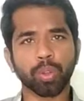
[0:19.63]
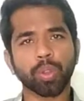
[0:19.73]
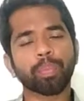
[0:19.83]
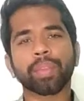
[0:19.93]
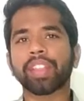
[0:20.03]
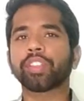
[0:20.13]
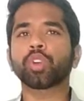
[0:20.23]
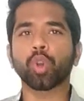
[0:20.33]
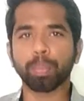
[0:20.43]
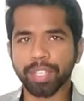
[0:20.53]
ఉంటుందో
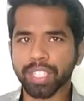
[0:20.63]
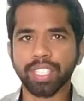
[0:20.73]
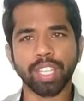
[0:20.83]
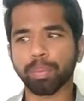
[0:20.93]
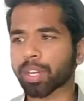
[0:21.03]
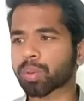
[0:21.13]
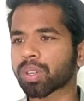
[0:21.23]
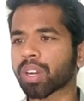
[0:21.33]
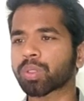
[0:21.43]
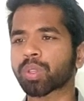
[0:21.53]
అదైతే ఓపెన్ చేసి అయితే
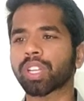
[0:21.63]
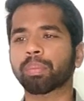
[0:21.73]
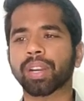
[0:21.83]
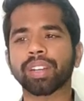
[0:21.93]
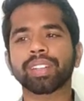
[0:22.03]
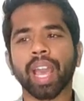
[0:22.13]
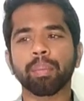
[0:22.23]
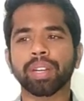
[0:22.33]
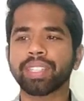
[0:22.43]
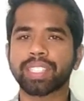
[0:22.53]
పెట్టుకుంటాను సో దట్ మనకి
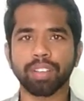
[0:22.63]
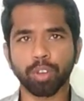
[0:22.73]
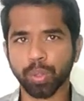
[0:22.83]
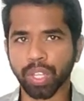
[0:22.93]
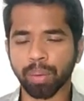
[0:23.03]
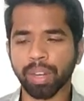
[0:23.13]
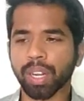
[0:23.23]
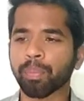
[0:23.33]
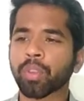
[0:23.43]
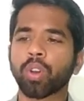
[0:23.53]
టైం అనేది సేవ్ అవుతుంది
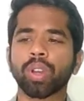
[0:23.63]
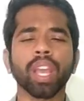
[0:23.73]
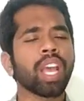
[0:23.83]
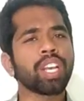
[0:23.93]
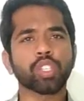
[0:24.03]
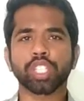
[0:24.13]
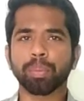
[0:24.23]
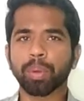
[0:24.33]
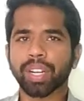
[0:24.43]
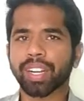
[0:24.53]
అనమాట ఓకే సో
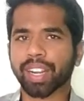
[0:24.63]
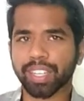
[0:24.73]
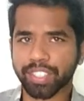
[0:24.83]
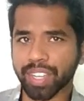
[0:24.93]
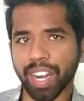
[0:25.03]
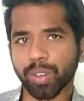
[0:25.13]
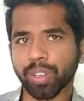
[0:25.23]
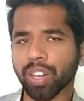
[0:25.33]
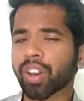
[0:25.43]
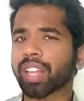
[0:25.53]
సింపుల్గా నేను ఇక్కడ స్టార్ట్
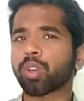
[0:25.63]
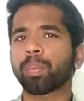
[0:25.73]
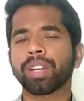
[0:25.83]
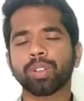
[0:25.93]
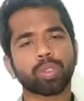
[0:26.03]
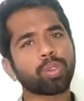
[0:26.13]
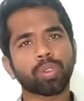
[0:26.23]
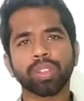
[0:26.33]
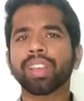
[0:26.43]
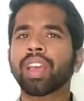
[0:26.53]
కొంటాను అది ఓపెన్ అవుతూ
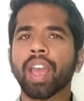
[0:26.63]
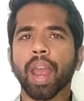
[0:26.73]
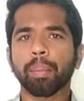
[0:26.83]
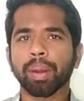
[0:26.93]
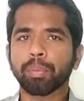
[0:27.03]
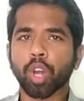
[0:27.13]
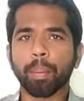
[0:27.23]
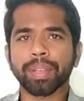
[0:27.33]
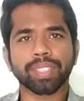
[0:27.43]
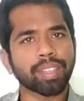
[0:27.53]
ఉంటుంది అండ్ మనం
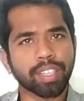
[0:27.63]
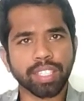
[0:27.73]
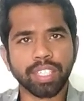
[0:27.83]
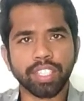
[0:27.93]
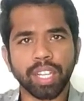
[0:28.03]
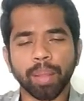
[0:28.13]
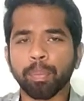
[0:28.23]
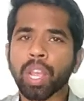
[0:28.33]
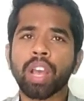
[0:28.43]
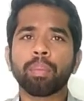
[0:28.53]
టాపిక్స్ అయితే డిస్కస్ చేద్దాం
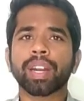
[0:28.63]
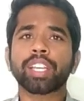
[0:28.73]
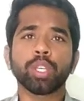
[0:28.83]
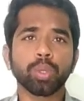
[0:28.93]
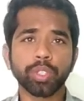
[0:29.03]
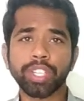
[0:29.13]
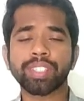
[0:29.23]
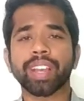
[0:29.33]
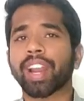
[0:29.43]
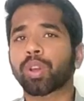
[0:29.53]
మనకి
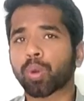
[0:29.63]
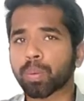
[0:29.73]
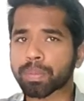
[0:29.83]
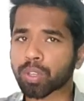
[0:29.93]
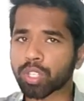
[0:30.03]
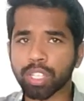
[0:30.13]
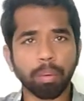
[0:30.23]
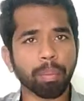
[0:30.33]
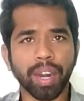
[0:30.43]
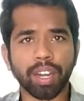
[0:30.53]
యూజర్స్ అండ్ గ్రూప్స్ గురించి
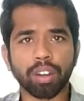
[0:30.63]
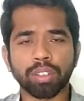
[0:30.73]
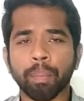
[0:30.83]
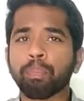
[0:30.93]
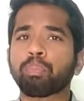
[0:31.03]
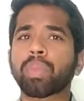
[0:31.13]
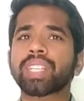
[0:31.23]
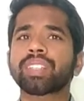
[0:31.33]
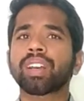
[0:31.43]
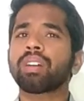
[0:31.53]
కూడా మాట్లాడుకుందాం
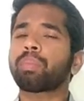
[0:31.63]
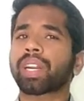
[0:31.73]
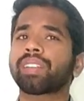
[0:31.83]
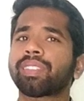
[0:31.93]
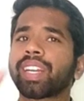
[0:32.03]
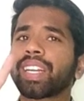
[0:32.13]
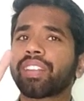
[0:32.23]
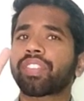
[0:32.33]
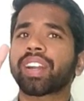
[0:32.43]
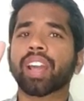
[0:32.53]
బేసిక్గా మనకి త్రీ
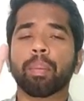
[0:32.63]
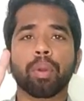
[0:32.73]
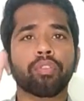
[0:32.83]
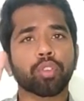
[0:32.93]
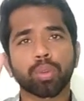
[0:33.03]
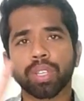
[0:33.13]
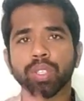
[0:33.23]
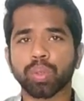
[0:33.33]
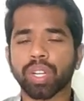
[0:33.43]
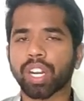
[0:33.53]
డిఫరెంట్ టైప్ ఆఫ్
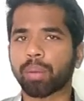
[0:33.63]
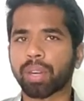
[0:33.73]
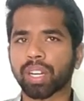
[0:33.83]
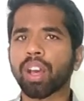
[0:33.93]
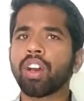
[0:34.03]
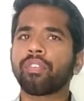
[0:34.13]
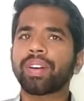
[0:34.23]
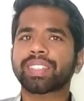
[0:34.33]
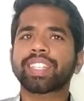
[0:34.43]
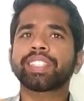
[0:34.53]
యూజర్స్ ఉంటారనమాట
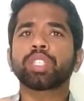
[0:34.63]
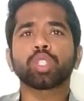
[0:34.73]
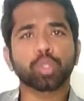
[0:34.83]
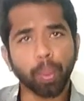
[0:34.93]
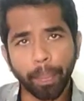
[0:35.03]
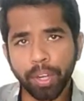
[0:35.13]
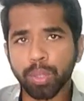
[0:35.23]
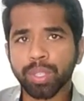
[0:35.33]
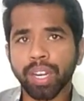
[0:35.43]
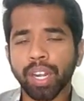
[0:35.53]
ఫస్ట్ ఇస్ సూపర్
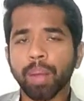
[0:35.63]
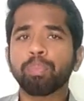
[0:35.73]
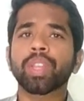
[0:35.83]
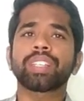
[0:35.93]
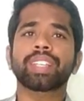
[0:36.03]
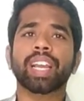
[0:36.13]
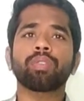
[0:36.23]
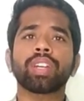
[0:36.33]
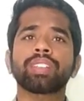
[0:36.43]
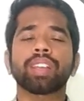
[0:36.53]
యూజర్ అంటాం
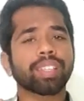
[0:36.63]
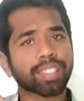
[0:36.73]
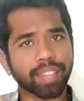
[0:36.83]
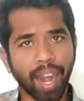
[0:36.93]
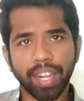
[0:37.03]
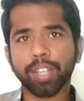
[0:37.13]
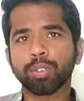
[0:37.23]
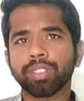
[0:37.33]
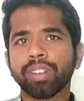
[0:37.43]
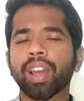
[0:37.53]
సెకండ్ వన్ ఇస్ స్టాండర్డ్
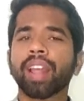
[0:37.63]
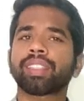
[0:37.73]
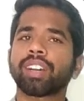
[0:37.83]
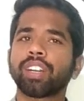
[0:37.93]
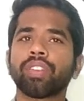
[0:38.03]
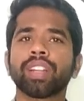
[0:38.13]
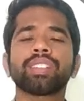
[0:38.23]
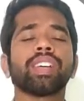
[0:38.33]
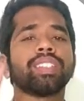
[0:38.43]
యూజర్ అండ్ థర్డ్ వన్ ఇస్